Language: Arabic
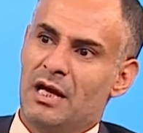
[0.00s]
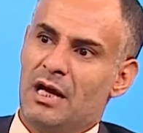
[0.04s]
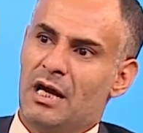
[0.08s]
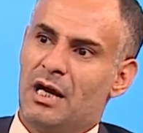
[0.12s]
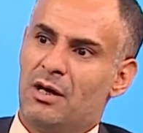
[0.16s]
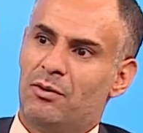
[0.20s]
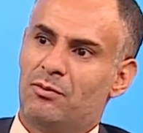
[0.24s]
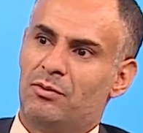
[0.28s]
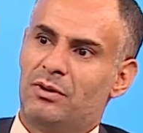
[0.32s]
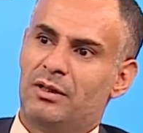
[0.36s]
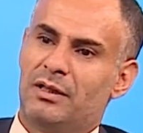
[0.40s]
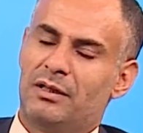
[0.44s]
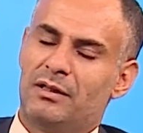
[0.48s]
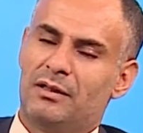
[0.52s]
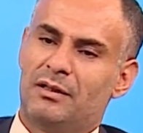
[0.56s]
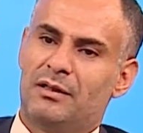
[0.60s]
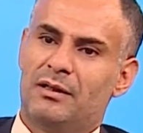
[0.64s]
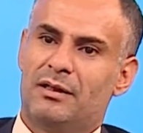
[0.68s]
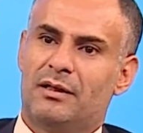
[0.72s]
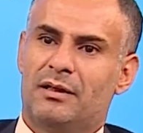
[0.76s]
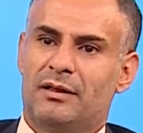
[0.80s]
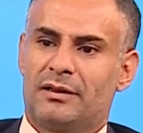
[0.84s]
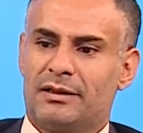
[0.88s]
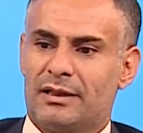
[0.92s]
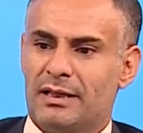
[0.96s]
أو
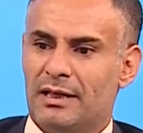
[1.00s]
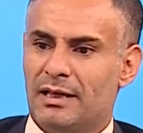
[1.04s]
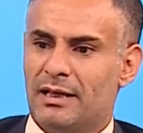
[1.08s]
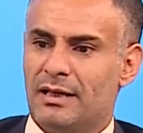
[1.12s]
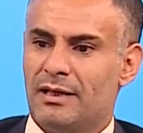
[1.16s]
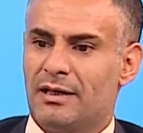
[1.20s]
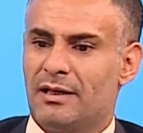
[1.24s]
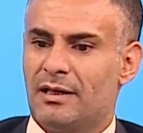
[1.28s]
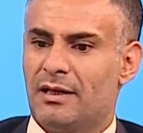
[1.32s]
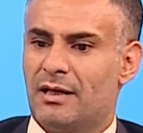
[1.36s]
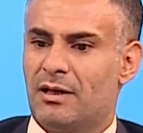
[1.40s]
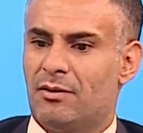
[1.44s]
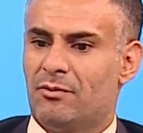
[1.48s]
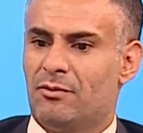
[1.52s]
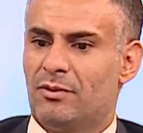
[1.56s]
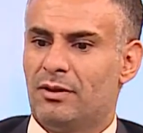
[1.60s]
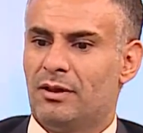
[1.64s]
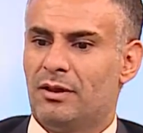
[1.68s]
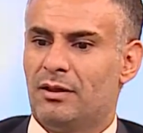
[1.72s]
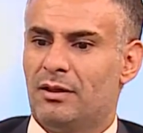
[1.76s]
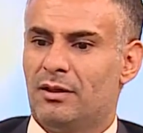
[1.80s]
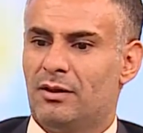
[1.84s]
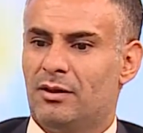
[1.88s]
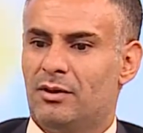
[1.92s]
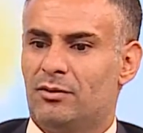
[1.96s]
للكيان أو
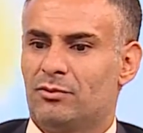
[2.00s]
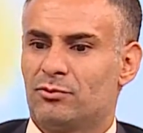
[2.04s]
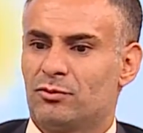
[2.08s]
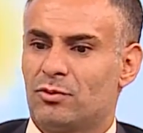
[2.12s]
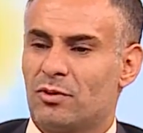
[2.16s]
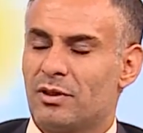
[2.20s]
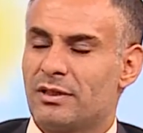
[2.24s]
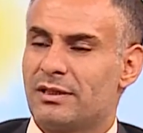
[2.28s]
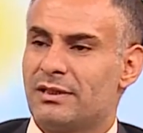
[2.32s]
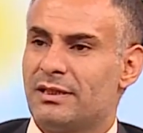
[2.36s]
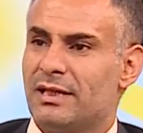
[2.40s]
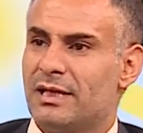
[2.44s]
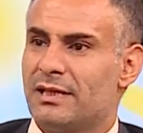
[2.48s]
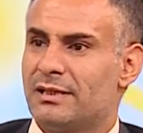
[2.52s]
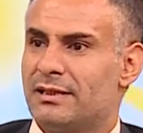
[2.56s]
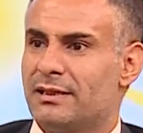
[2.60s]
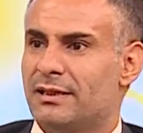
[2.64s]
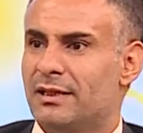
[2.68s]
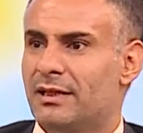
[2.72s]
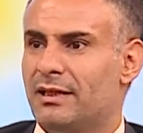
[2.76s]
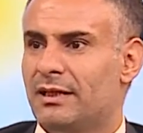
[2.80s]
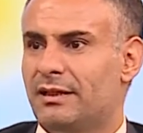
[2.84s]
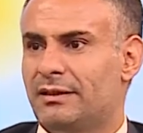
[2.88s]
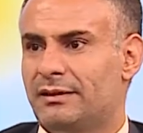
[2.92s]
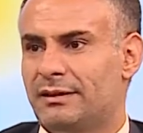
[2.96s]
الأطر
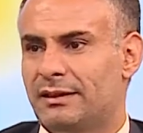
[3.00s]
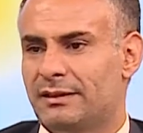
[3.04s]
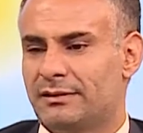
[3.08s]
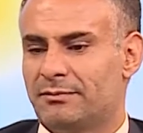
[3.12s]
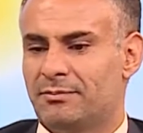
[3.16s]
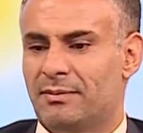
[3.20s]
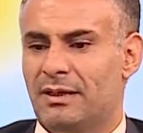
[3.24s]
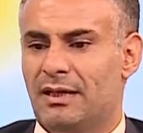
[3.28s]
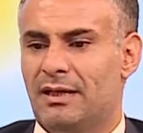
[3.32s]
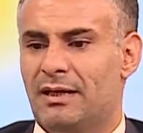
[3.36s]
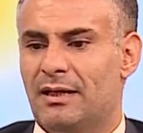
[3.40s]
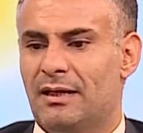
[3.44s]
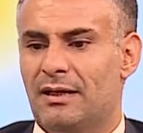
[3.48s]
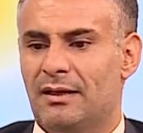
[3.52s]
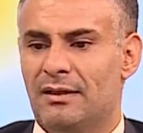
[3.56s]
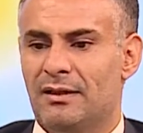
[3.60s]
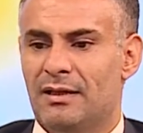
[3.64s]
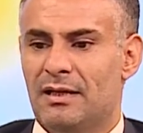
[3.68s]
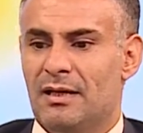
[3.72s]
السياسية التي يتبعها